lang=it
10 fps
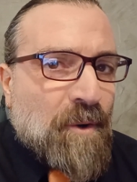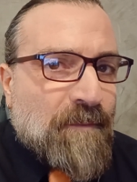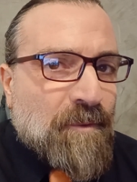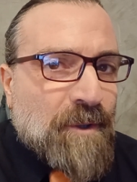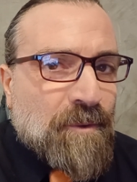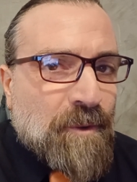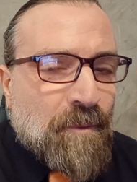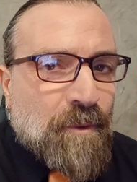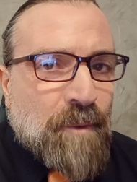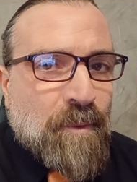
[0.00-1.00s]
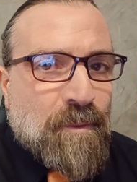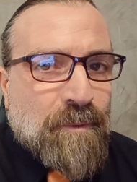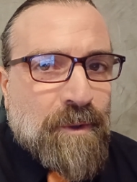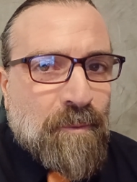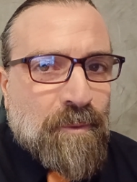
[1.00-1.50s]
come vi ho detto nell'ultimo
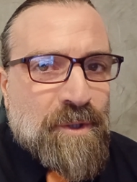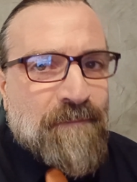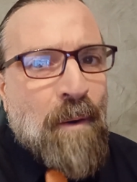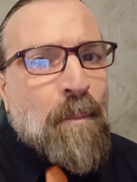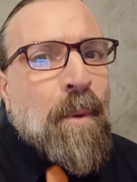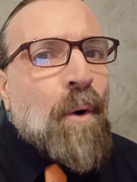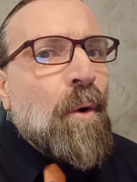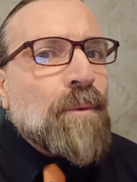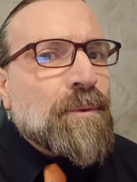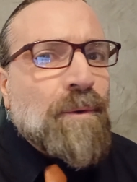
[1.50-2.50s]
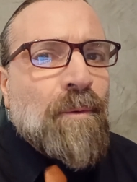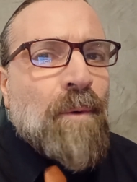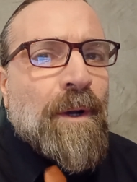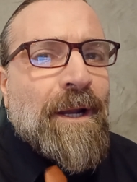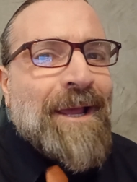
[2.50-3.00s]
contenuto, si va un po' contro quelle